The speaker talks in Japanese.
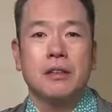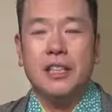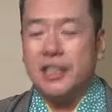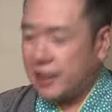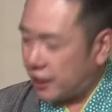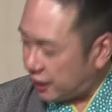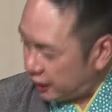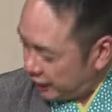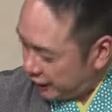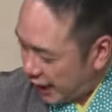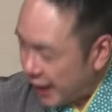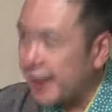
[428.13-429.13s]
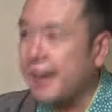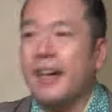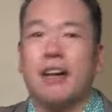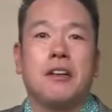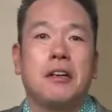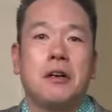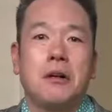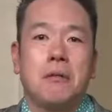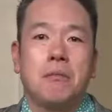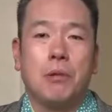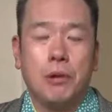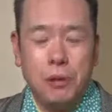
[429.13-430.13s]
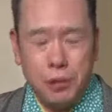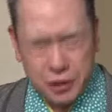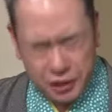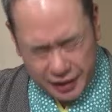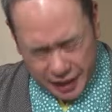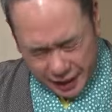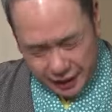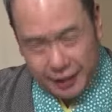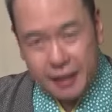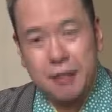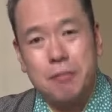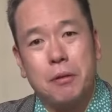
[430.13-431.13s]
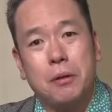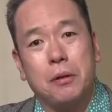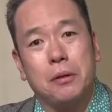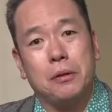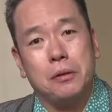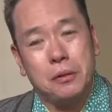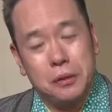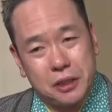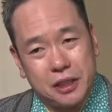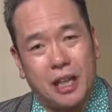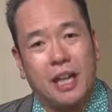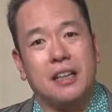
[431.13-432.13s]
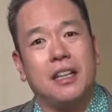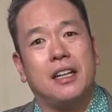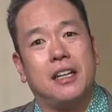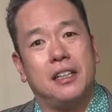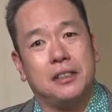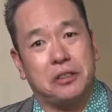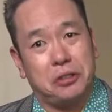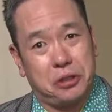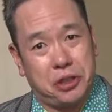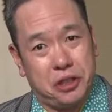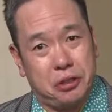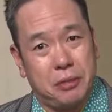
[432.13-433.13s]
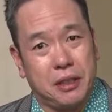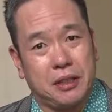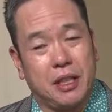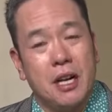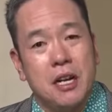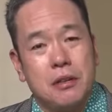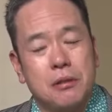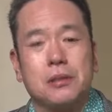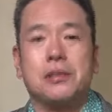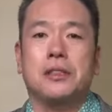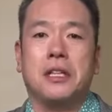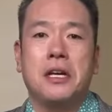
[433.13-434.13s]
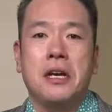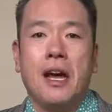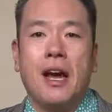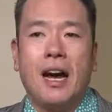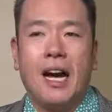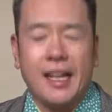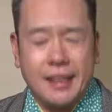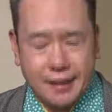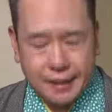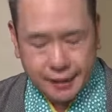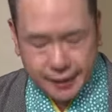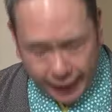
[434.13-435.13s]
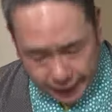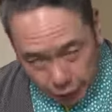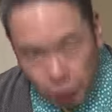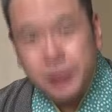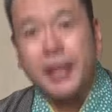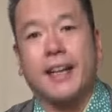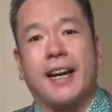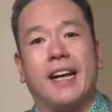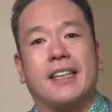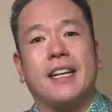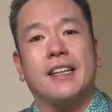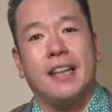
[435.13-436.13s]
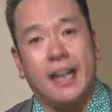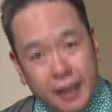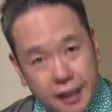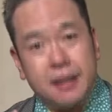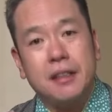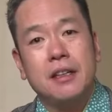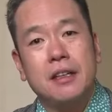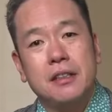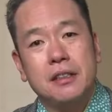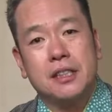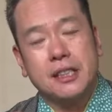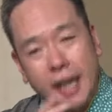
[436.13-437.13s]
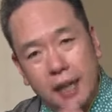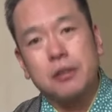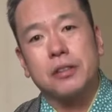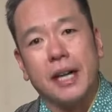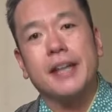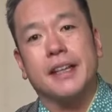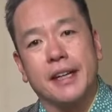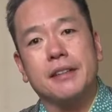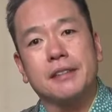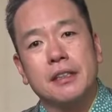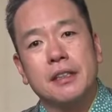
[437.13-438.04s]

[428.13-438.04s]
1年間申し訳ないもうどうしてあんなレースをしてしまった要するに張ったとて勝てないスタート体験